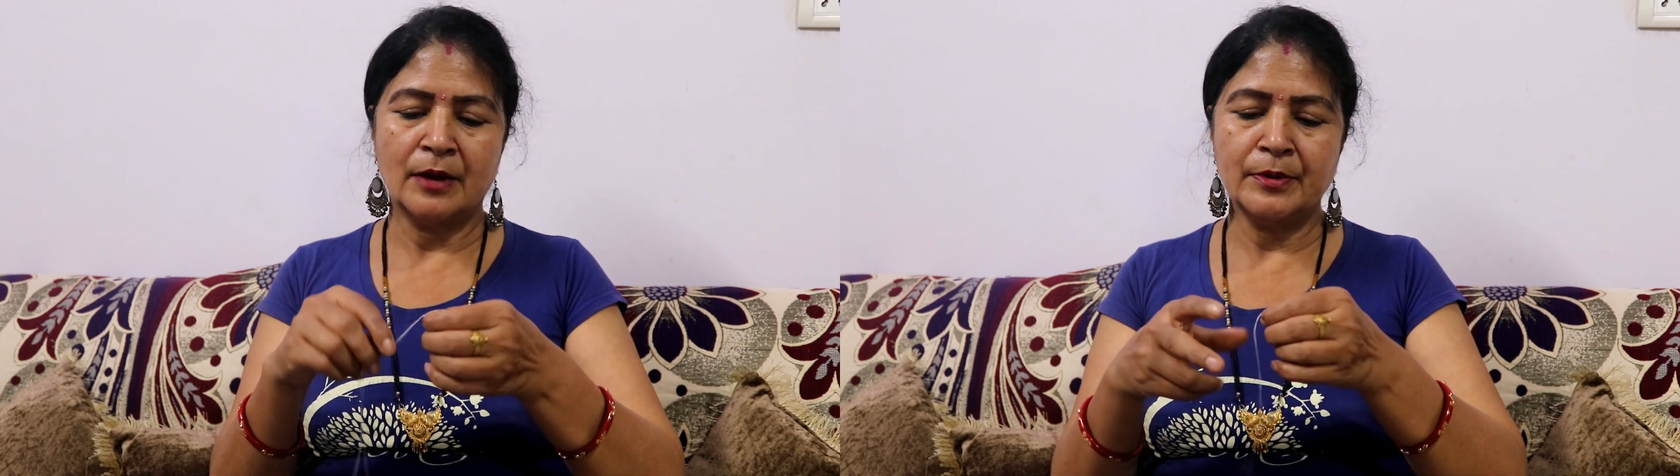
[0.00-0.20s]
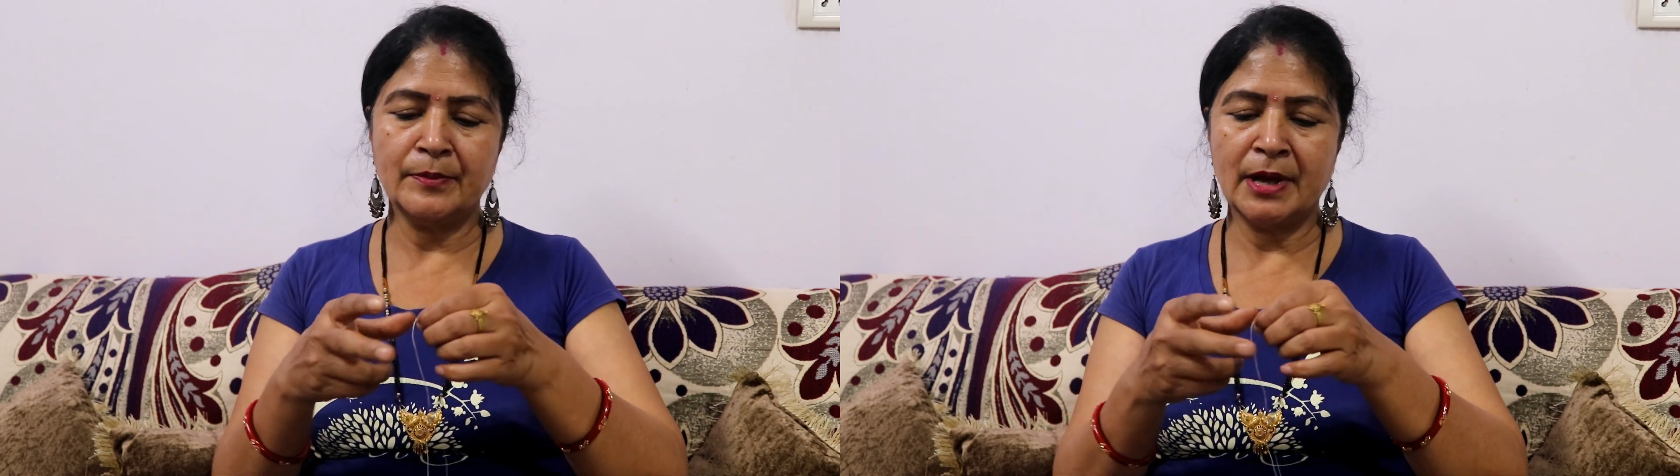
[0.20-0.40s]

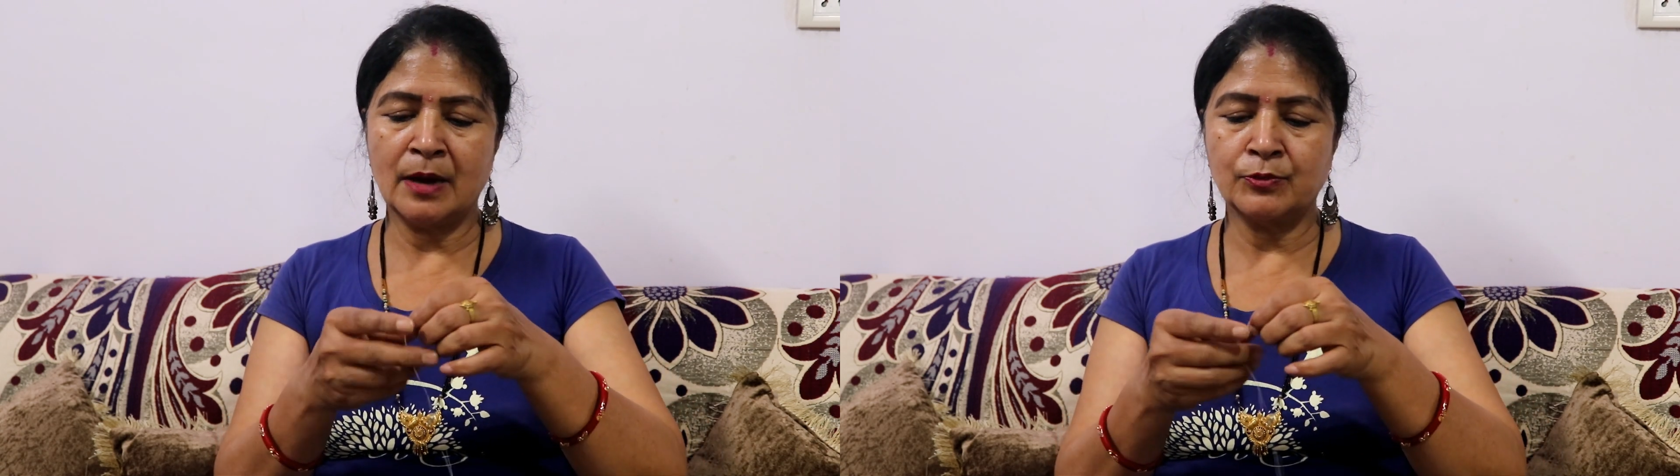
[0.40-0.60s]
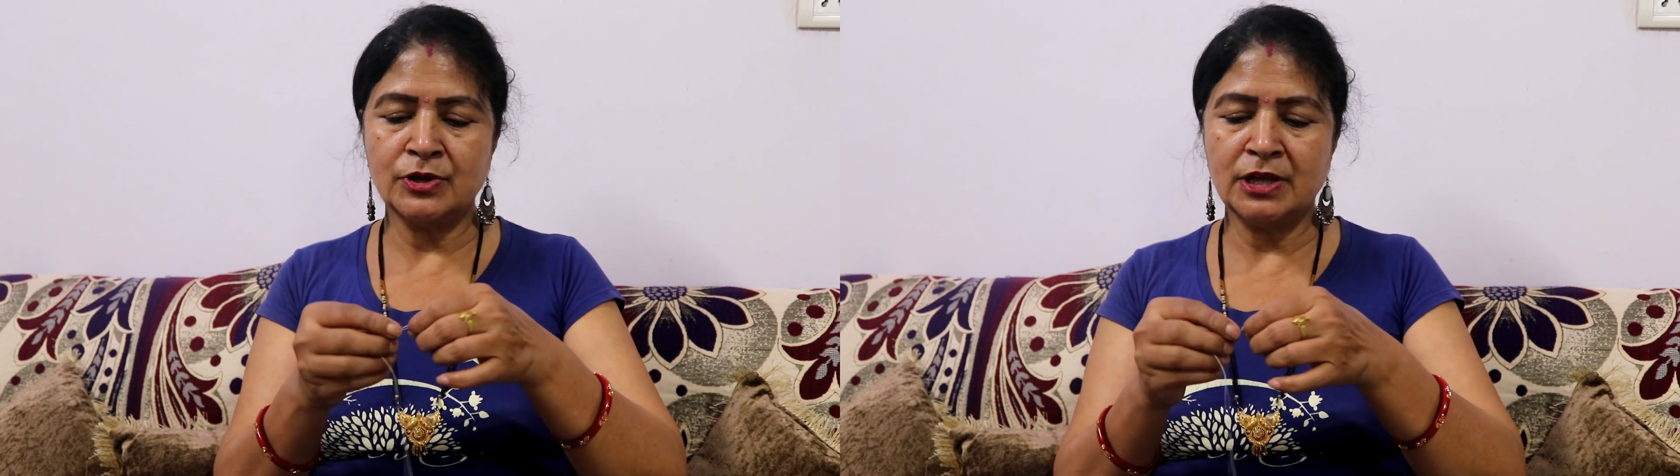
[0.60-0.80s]
अभी मैं
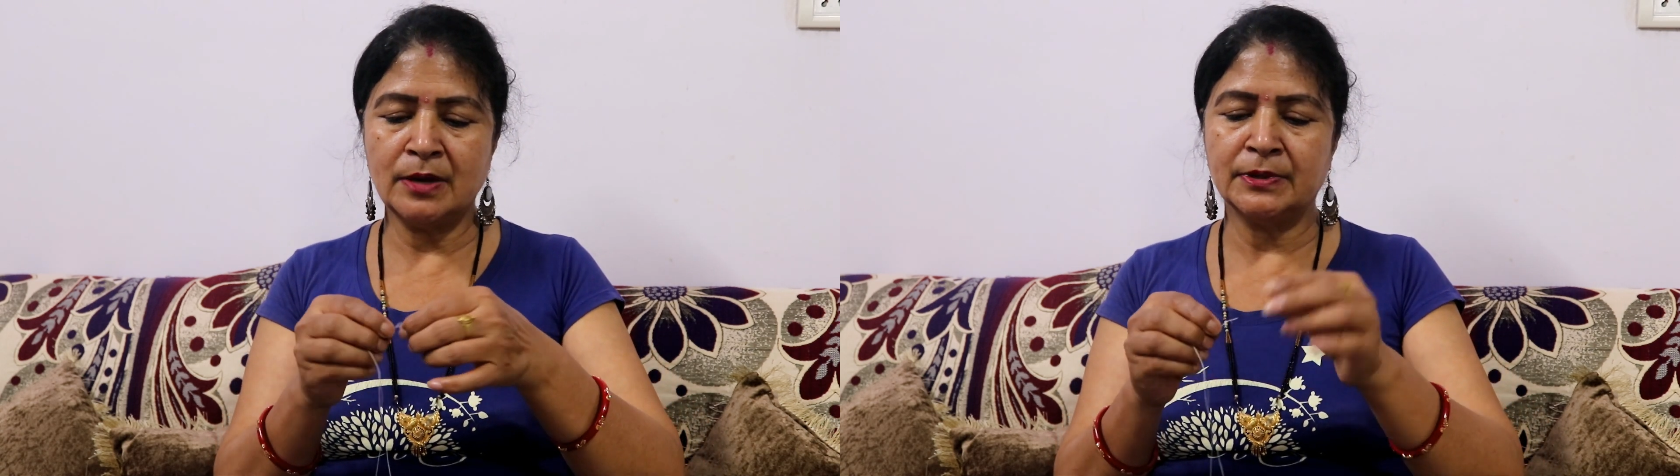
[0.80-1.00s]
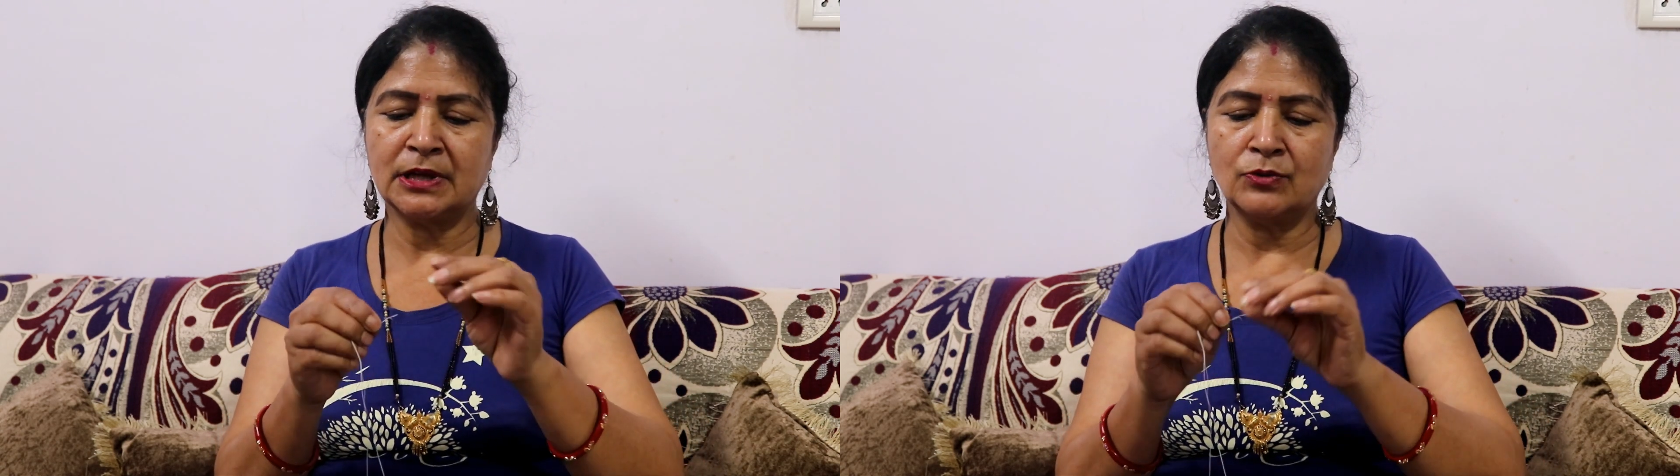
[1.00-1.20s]
आपको
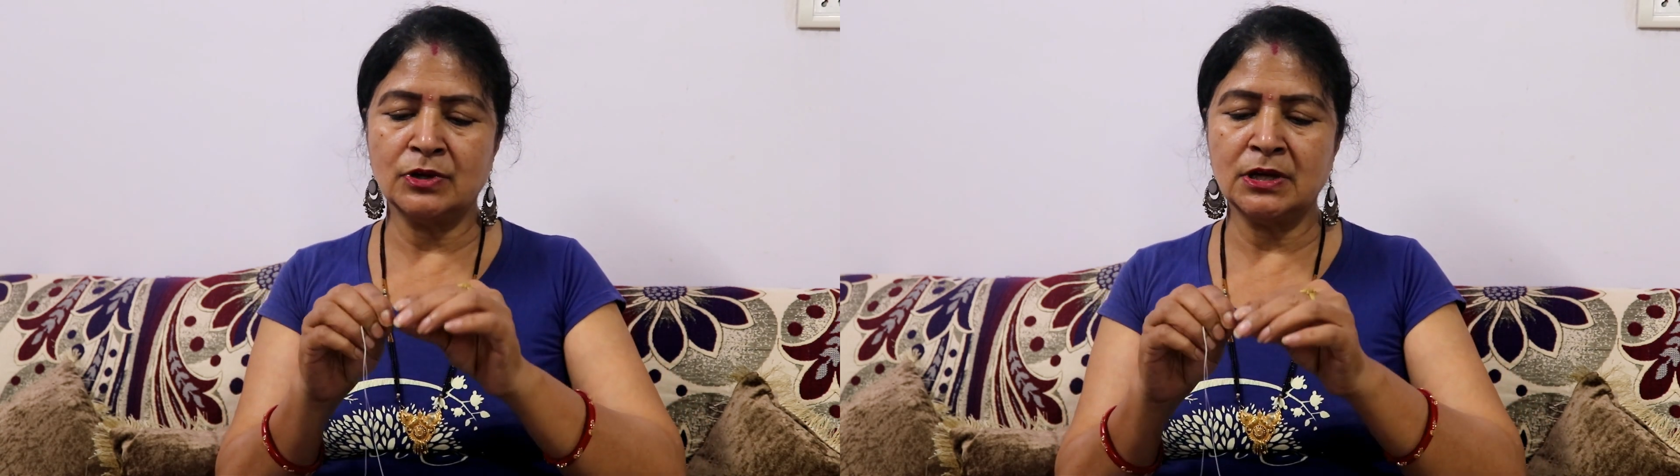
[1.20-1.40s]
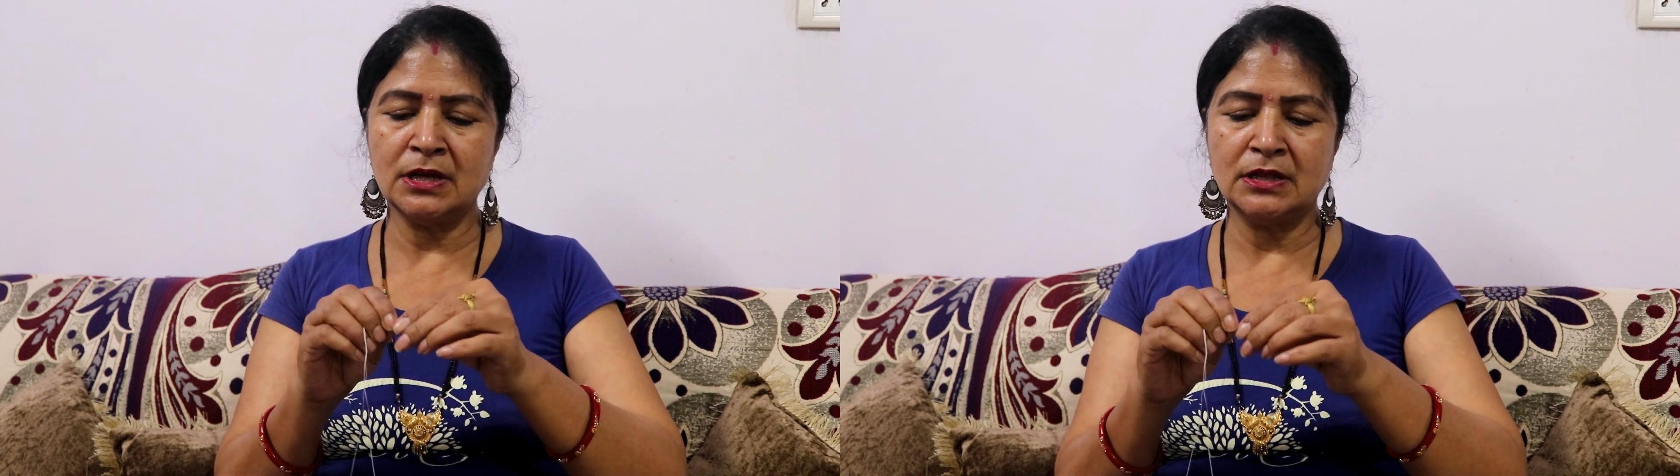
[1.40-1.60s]
ये
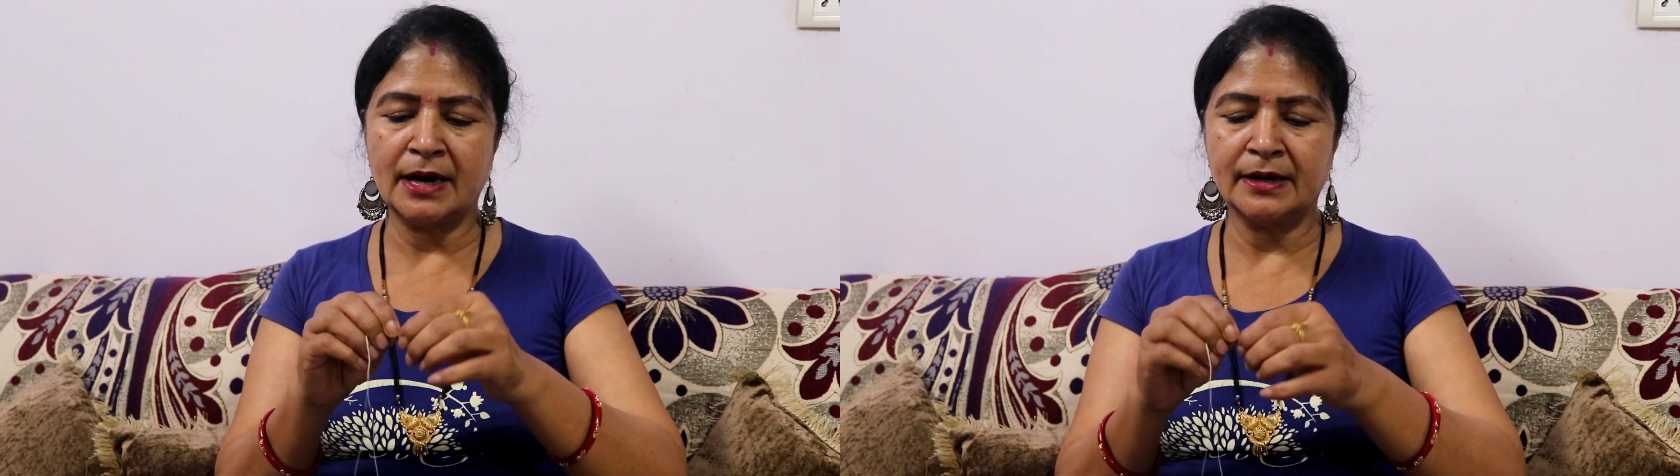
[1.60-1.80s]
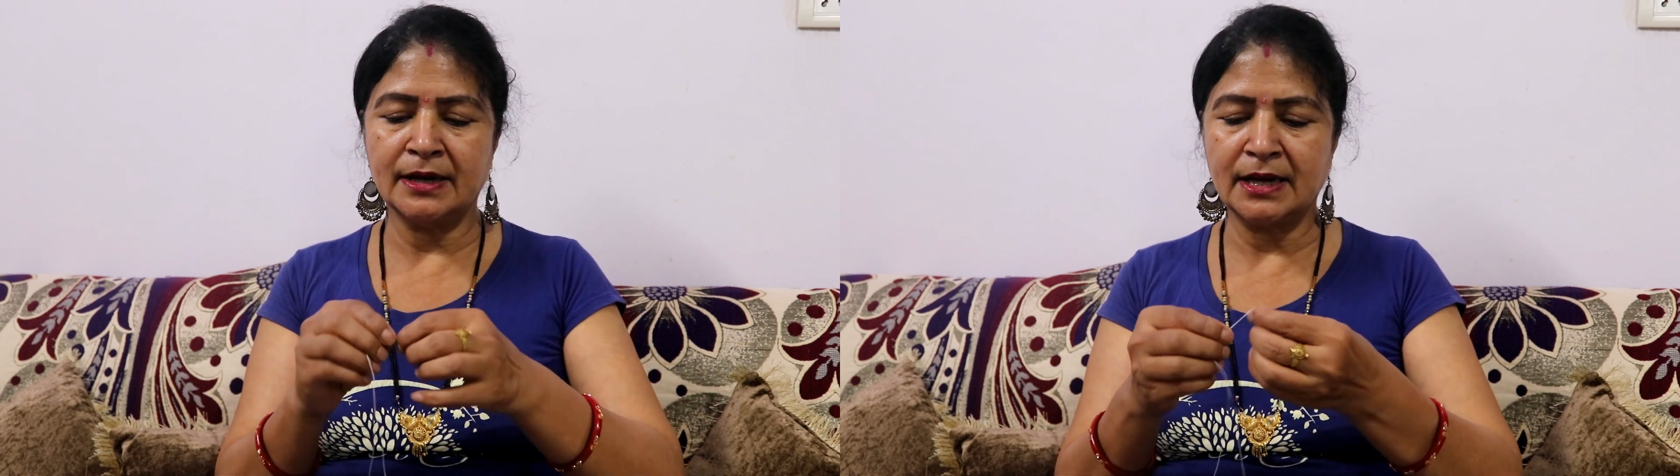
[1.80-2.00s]
बताऊँगी कि
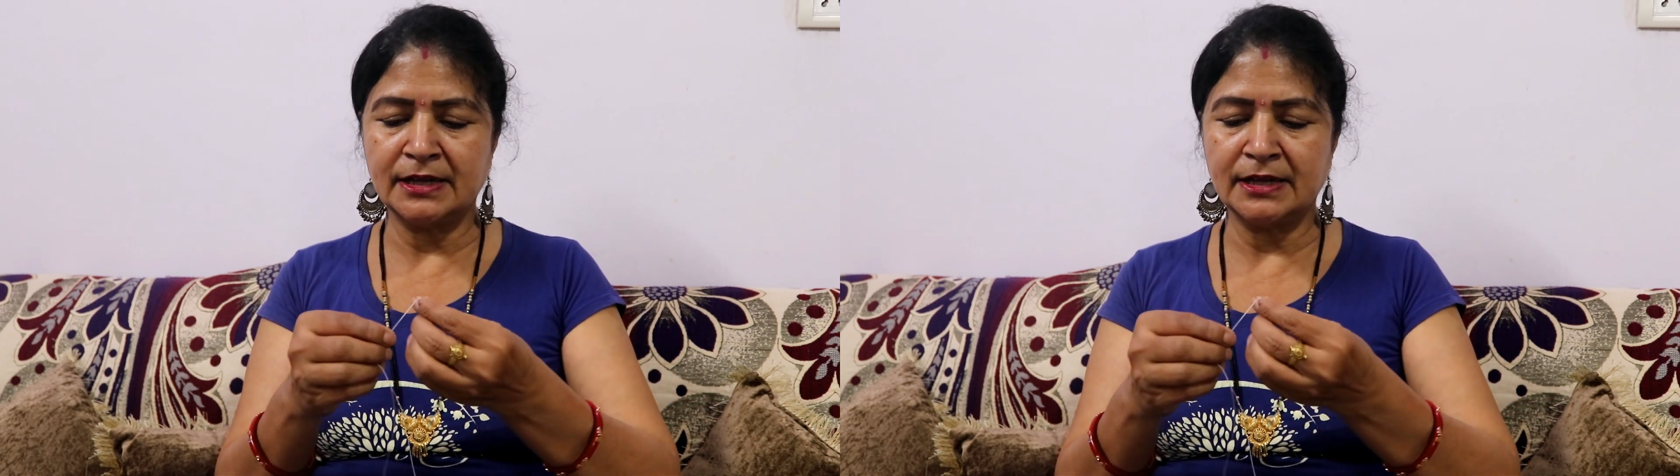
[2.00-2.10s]
धागा